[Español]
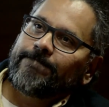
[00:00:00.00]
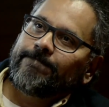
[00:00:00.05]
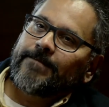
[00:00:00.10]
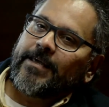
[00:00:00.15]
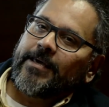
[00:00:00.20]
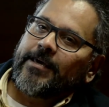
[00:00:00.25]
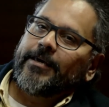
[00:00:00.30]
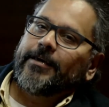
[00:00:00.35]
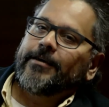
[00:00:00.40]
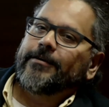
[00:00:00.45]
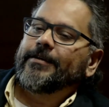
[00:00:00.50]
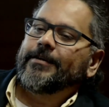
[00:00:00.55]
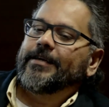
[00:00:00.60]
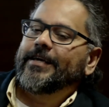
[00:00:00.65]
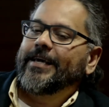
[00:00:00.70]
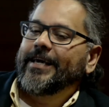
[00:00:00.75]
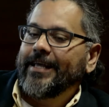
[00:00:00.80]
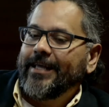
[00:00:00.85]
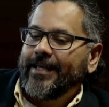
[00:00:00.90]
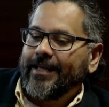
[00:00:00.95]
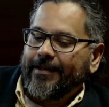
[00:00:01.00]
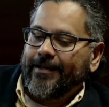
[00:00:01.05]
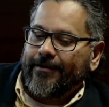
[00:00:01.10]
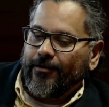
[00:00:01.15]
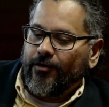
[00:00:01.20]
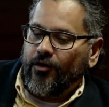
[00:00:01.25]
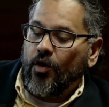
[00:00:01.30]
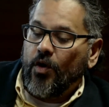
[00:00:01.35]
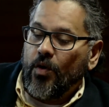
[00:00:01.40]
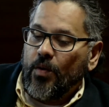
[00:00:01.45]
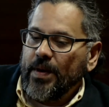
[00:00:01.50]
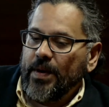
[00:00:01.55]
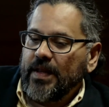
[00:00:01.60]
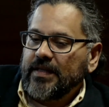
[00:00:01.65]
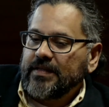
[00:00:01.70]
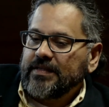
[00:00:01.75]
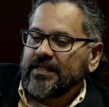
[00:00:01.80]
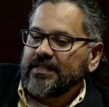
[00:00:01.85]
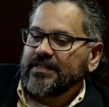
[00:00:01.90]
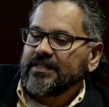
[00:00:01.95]
que
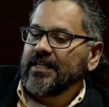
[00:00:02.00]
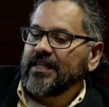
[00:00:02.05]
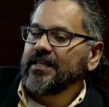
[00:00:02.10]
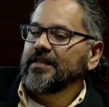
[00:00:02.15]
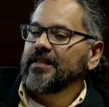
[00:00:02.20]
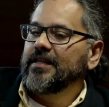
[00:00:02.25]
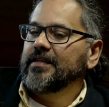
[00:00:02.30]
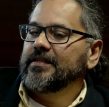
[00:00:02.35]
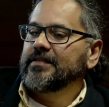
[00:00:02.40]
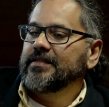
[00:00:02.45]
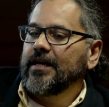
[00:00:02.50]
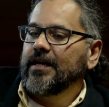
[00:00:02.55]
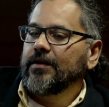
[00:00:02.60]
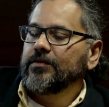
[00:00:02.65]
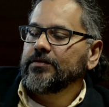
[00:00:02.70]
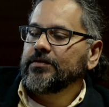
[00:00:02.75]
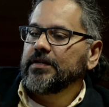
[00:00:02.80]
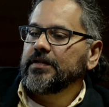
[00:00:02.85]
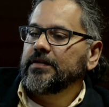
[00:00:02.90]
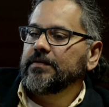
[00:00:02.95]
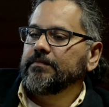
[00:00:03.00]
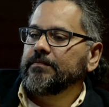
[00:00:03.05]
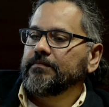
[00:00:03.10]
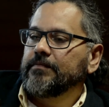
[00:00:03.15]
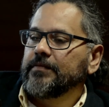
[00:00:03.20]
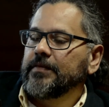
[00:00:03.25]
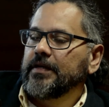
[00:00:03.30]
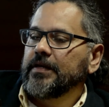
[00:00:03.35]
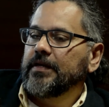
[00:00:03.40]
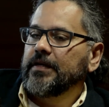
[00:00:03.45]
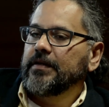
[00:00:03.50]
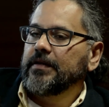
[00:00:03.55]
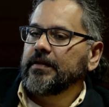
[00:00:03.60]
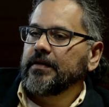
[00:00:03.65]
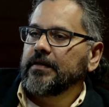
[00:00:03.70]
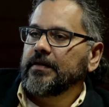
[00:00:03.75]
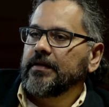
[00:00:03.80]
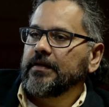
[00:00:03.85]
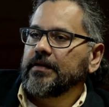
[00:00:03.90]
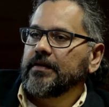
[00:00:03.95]
jóvenes que estén interesados en,
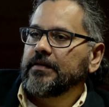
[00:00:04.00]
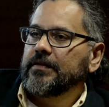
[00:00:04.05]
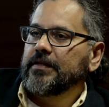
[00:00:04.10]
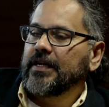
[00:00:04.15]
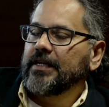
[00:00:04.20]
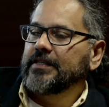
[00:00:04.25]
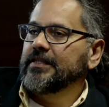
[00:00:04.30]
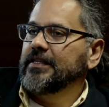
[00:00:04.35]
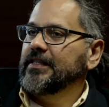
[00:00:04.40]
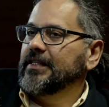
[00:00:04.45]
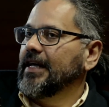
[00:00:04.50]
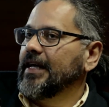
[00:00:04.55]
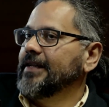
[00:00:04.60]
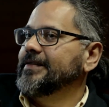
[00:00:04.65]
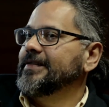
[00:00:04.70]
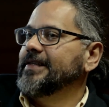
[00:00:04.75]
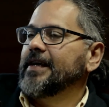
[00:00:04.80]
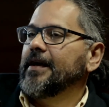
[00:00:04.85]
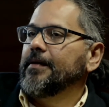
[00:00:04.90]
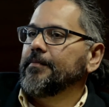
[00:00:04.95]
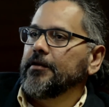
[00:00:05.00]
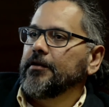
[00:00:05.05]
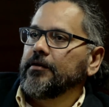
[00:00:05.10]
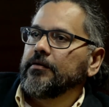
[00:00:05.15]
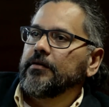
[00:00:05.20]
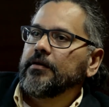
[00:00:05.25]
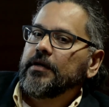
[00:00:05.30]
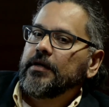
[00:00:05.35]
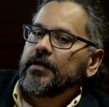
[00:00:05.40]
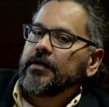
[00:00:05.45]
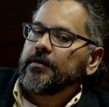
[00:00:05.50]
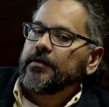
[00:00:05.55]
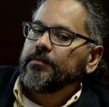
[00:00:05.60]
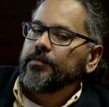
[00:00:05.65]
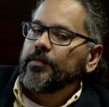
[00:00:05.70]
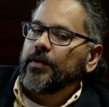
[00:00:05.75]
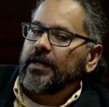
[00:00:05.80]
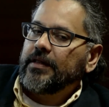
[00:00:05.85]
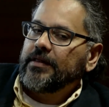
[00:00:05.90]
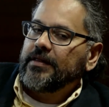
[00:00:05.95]
transitar este camino
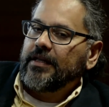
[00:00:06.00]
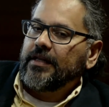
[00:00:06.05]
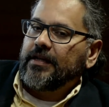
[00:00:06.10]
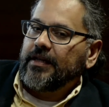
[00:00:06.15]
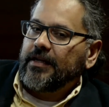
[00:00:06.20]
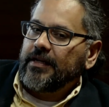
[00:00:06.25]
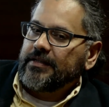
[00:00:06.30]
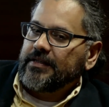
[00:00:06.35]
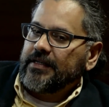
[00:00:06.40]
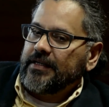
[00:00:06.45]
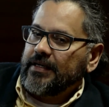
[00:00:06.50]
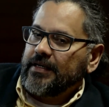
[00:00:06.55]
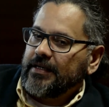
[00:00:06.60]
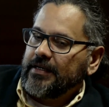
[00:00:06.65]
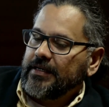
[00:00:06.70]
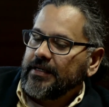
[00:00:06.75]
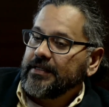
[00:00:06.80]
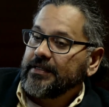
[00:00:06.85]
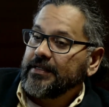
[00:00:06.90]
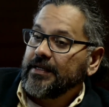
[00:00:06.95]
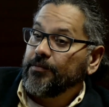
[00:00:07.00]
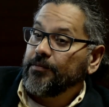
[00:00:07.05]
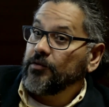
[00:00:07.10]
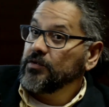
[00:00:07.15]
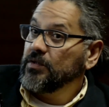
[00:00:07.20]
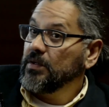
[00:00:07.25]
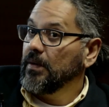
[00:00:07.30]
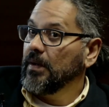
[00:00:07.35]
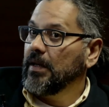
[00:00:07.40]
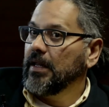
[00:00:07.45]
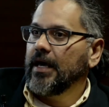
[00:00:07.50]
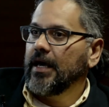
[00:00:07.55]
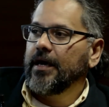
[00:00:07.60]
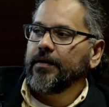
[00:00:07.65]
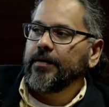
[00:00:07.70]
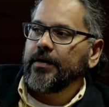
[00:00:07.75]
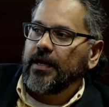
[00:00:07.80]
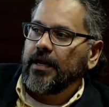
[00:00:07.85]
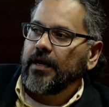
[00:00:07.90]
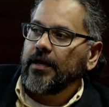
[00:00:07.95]
puedan tener esa, posibilidad
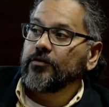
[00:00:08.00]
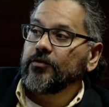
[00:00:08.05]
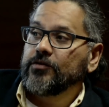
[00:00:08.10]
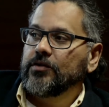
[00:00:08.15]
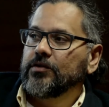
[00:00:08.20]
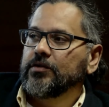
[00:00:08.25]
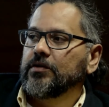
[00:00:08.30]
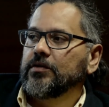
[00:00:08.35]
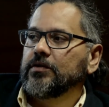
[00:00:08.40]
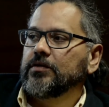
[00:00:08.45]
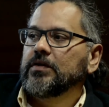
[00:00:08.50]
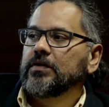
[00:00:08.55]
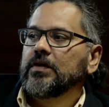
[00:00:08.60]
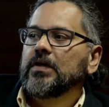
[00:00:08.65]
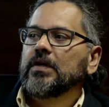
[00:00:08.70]
de ver en los otros